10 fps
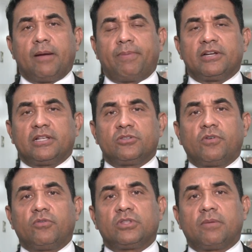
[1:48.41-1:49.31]
A paz já
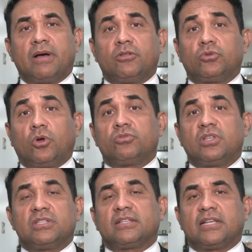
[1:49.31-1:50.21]
desenvolve um trabalho em todos os
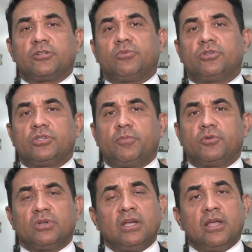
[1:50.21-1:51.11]
17
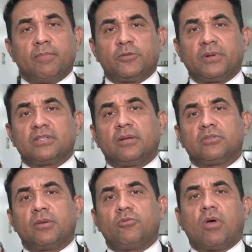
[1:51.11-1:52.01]
municípios, mas precisamos
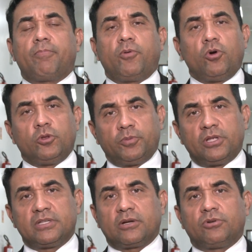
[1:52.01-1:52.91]
também do apoio do
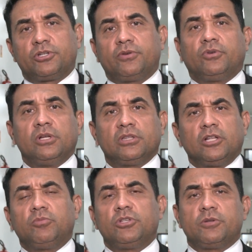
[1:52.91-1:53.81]
Poder Executivo,
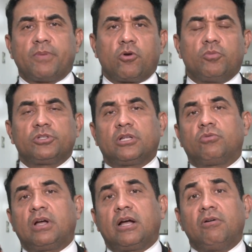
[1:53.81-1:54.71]
tanto municipal como
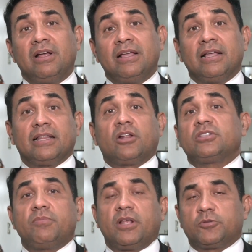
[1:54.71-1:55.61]
estadual, nas
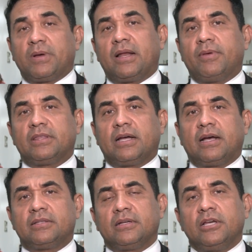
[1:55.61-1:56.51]
nossas emendas
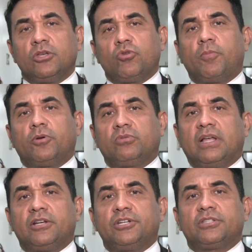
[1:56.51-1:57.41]
parlamentares, ter então, é a
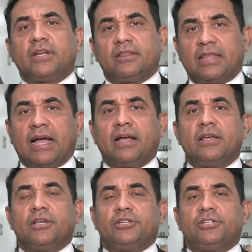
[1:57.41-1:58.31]
oportunidade de estreitar,
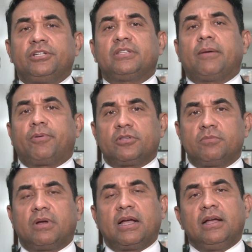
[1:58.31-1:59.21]
de se
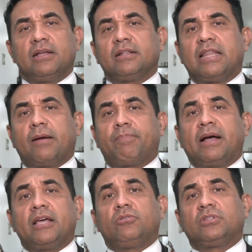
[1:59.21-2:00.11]
aproximar da
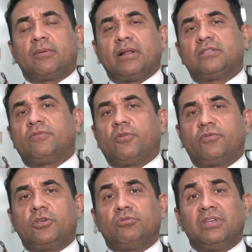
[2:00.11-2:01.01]
PAI e do trabalho
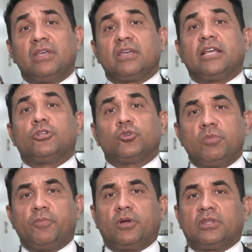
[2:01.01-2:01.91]
desenvolvido, que é de suma
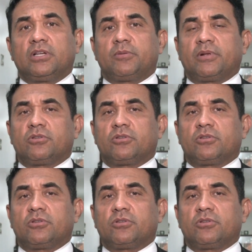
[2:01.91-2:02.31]
importância para a